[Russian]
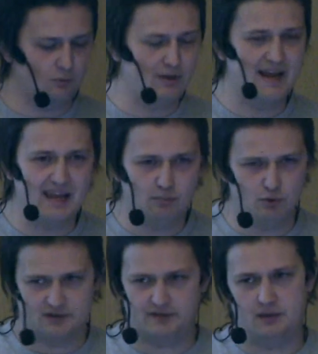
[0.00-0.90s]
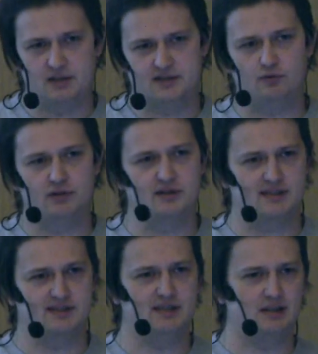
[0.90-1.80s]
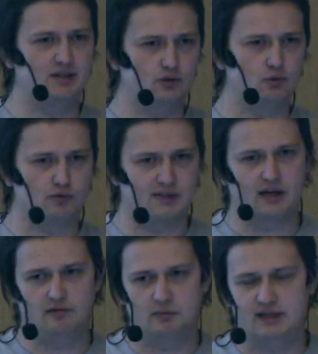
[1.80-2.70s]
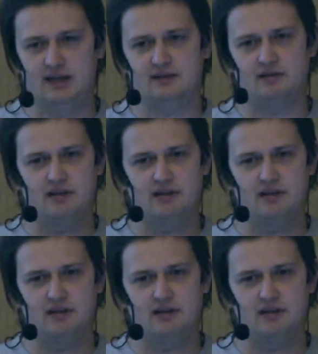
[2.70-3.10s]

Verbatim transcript: У меня не будет времени сегодня рассказать архитектуру старого монолита.